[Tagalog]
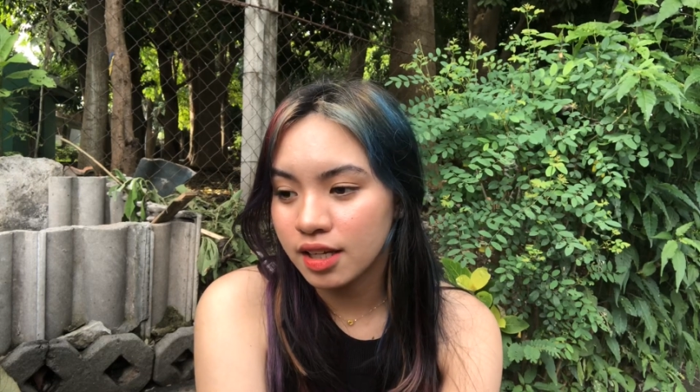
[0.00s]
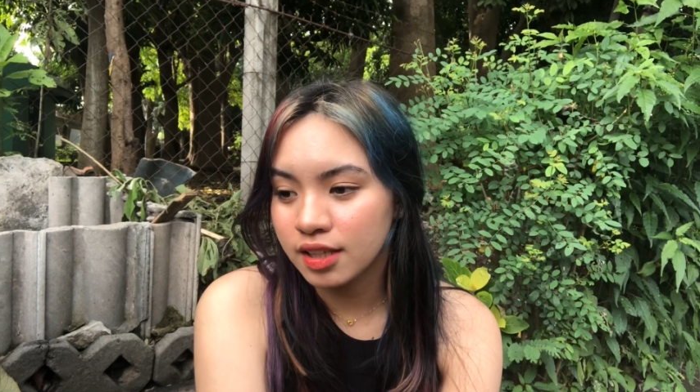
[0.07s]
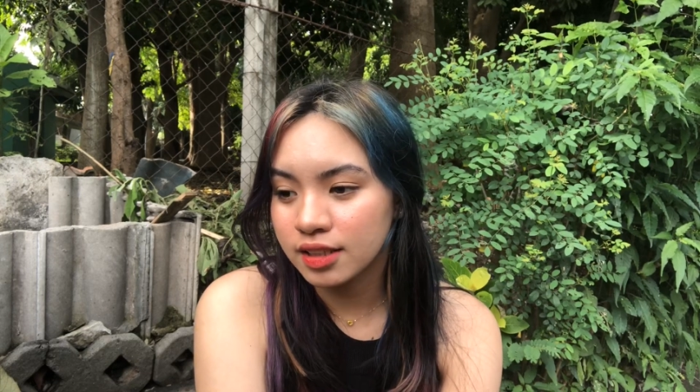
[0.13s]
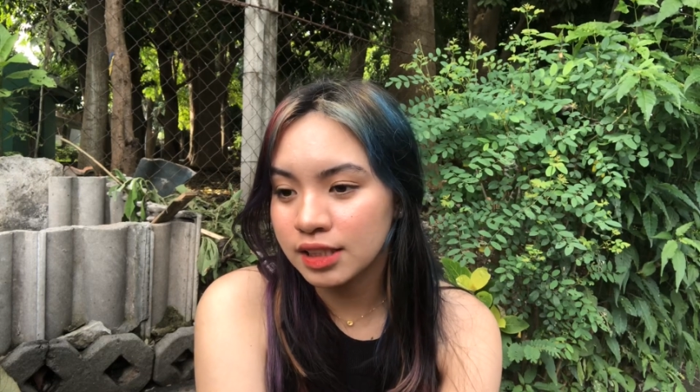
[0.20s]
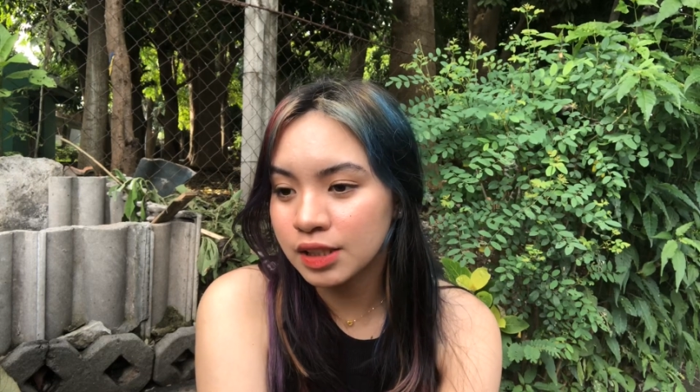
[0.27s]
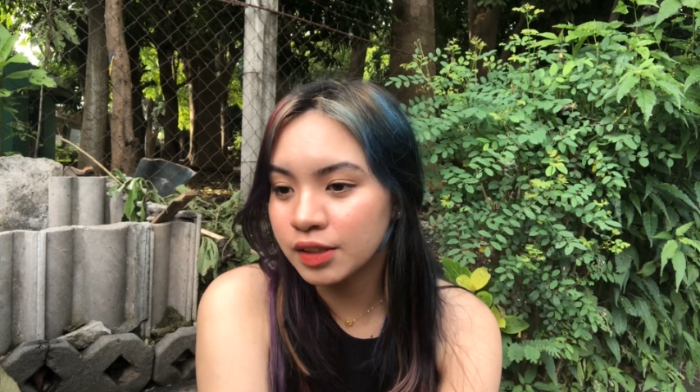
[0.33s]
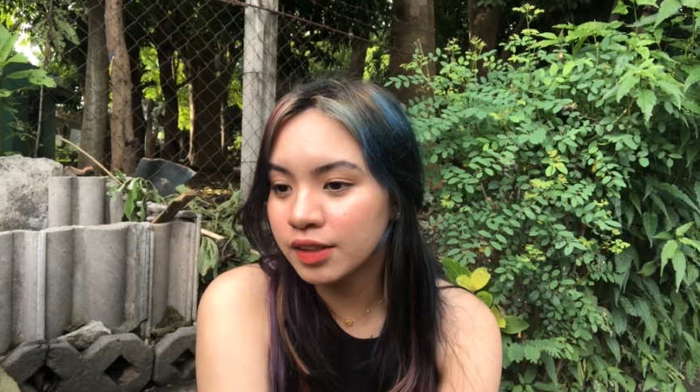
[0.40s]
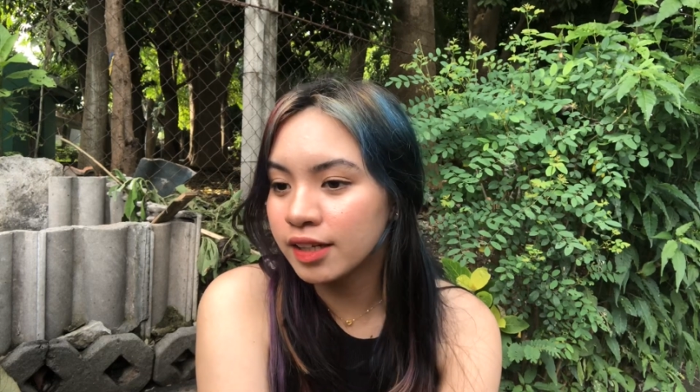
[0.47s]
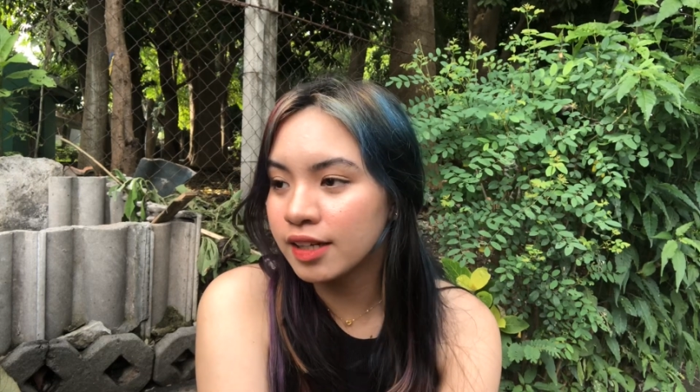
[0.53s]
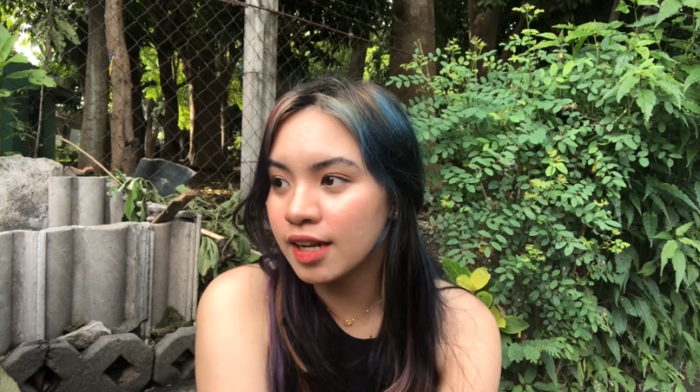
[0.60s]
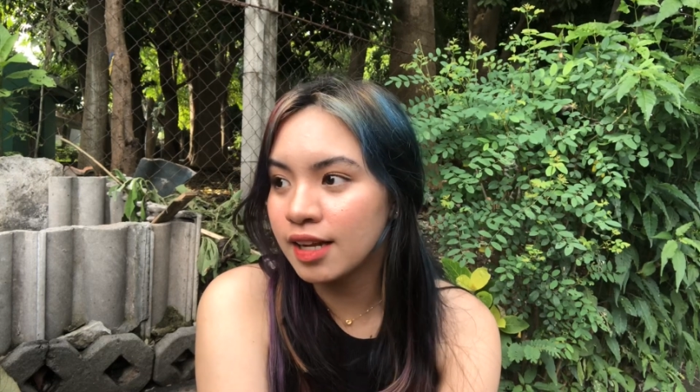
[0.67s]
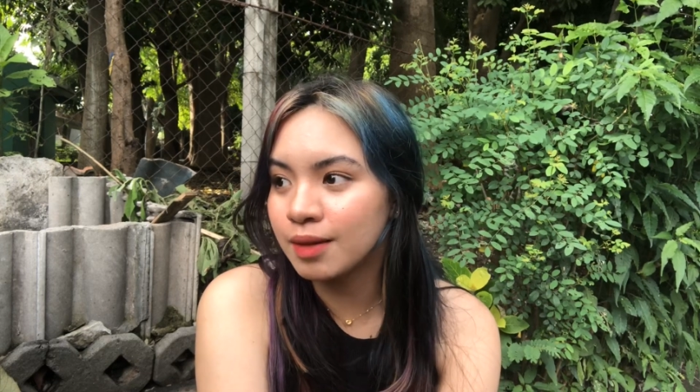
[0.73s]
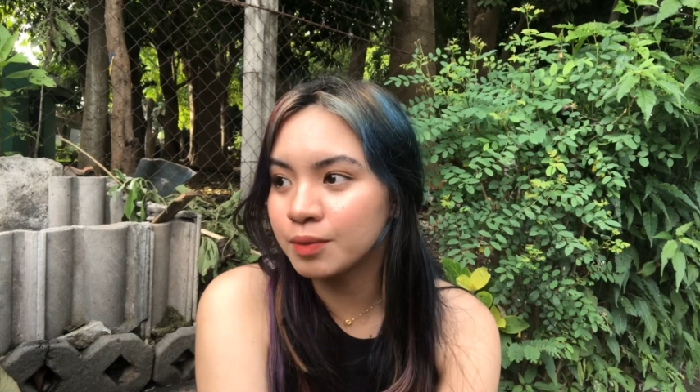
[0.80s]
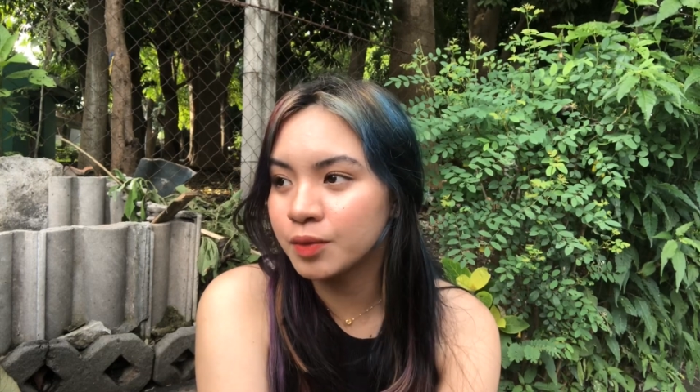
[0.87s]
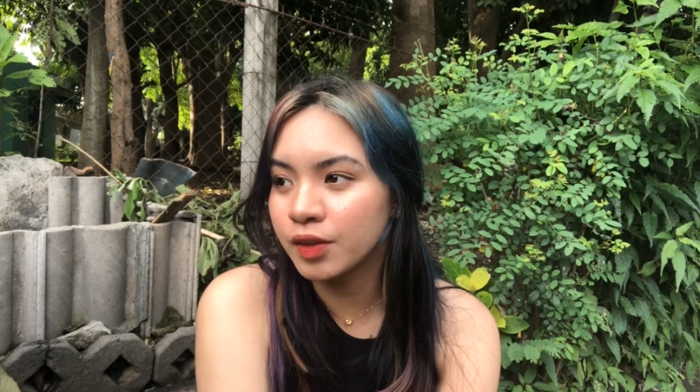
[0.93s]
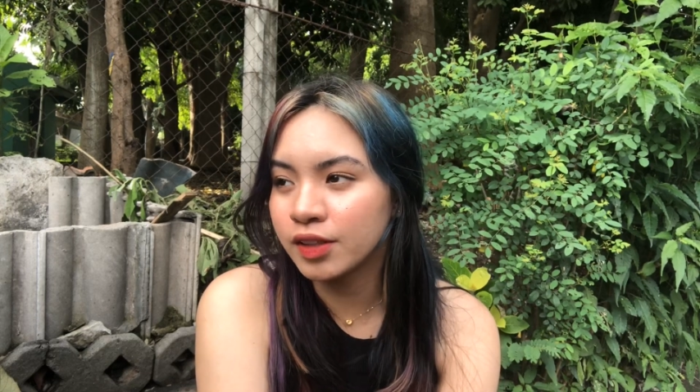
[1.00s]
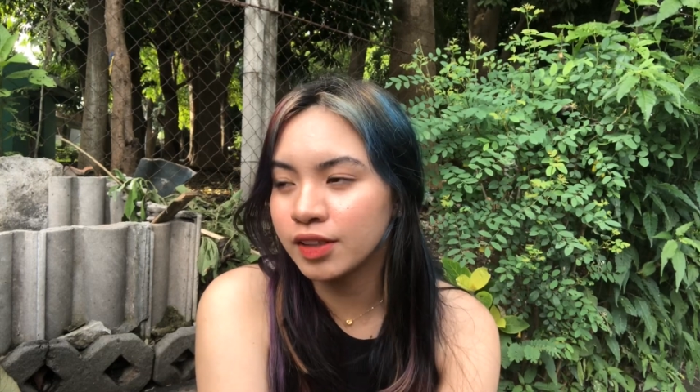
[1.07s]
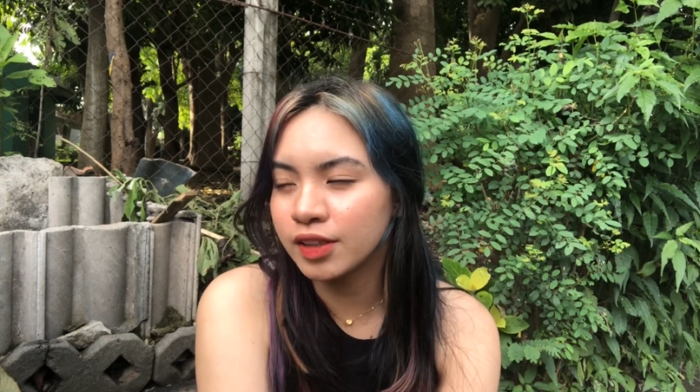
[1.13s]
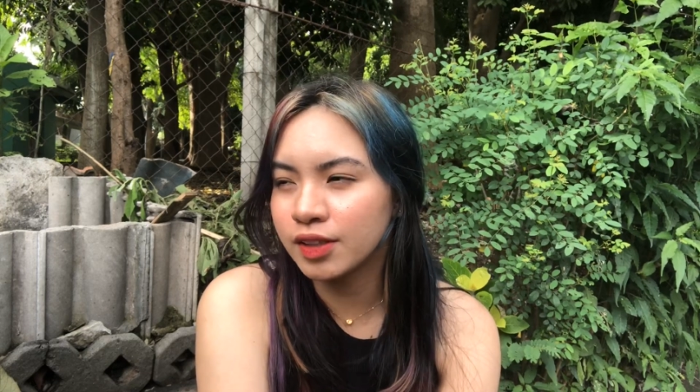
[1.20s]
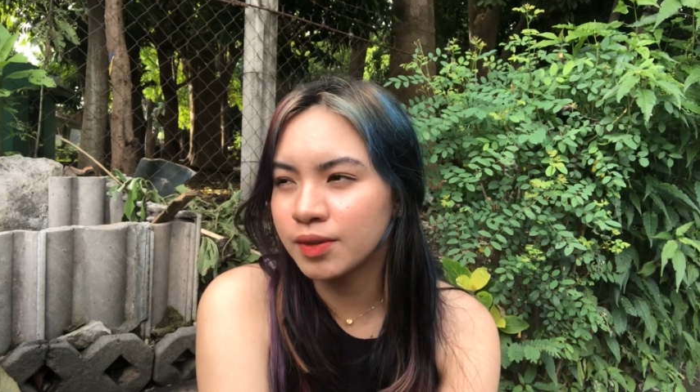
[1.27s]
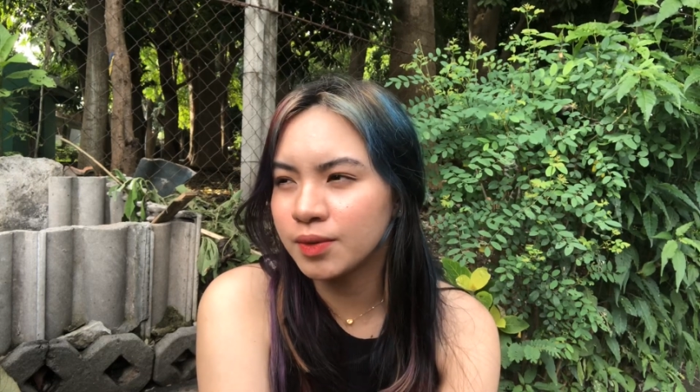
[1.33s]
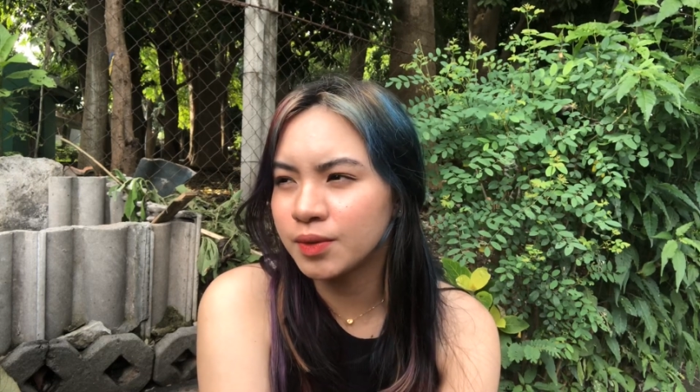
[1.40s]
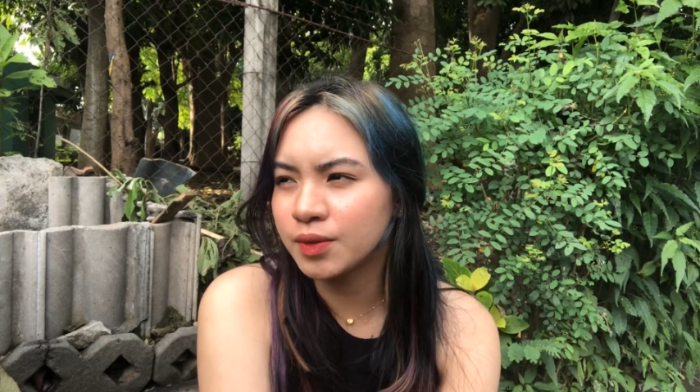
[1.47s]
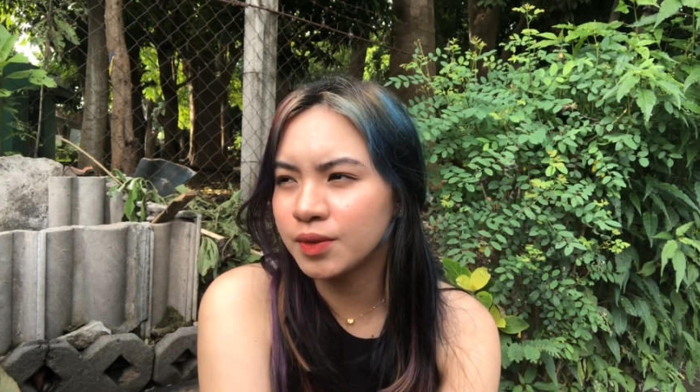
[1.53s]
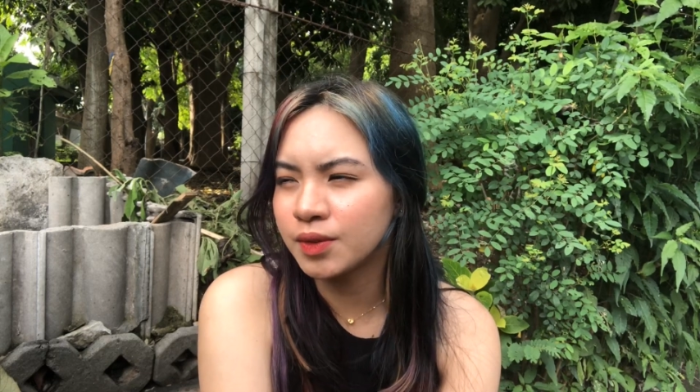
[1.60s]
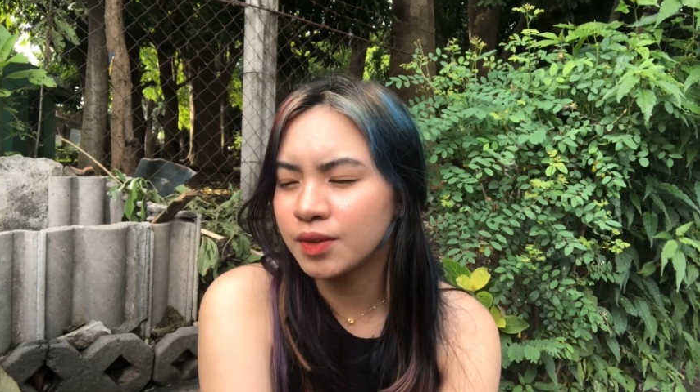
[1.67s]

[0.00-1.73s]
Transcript: Hindi ko rin alam kung ano yung